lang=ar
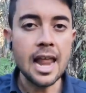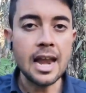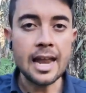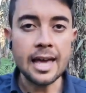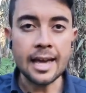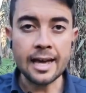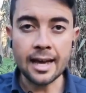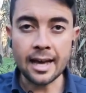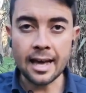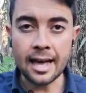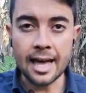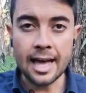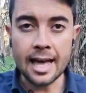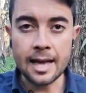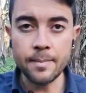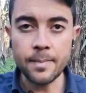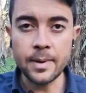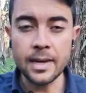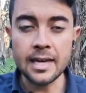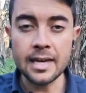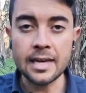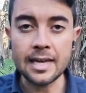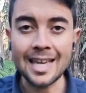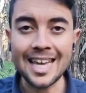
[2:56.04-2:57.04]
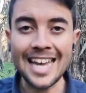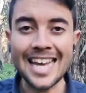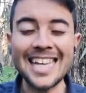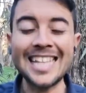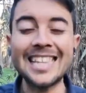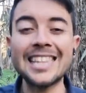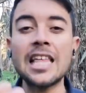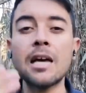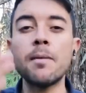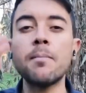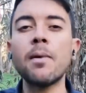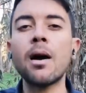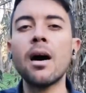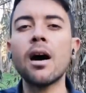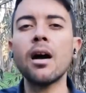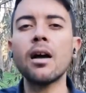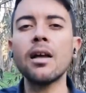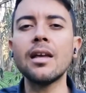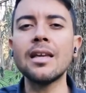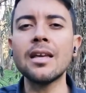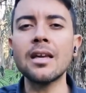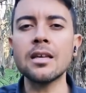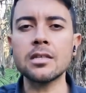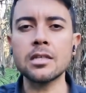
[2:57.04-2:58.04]
العقابي عندما
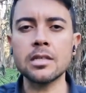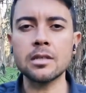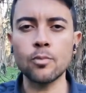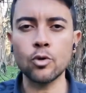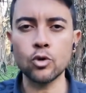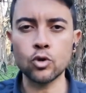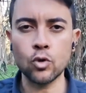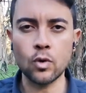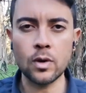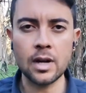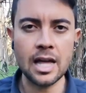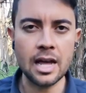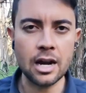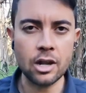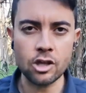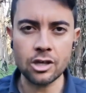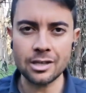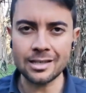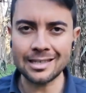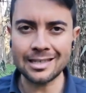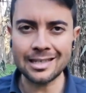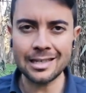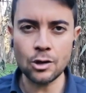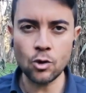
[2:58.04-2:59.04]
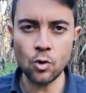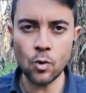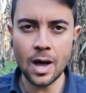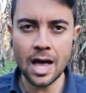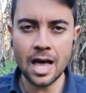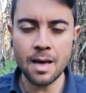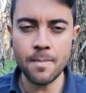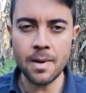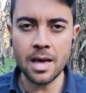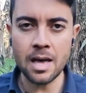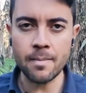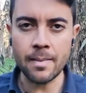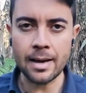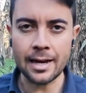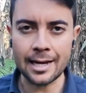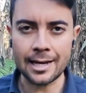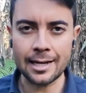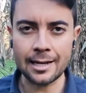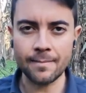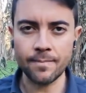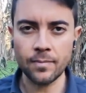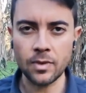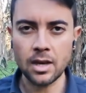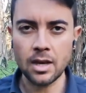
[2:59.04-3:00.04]
يصمت النرجسي
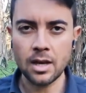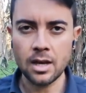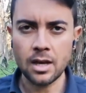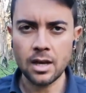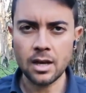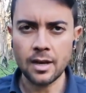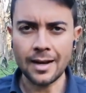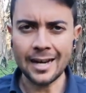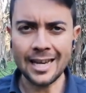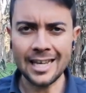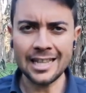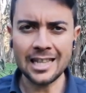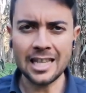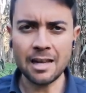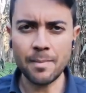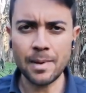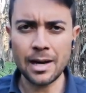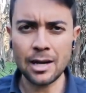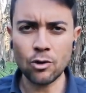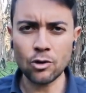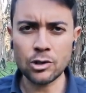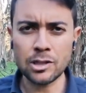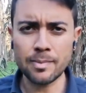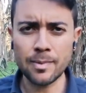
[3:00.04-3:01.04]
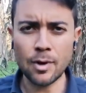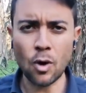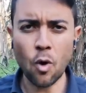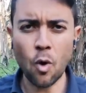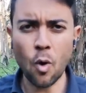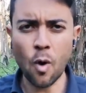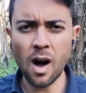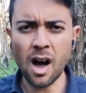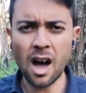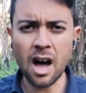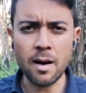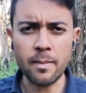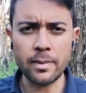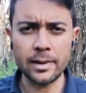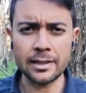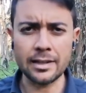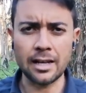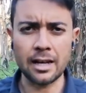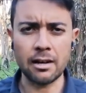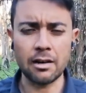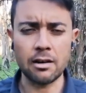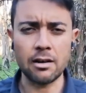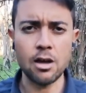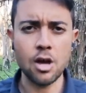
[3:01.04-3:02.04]
امامك عندما يصبح
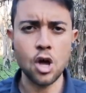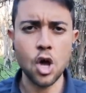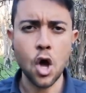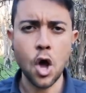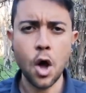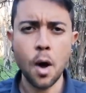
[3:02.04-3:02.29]
غامضا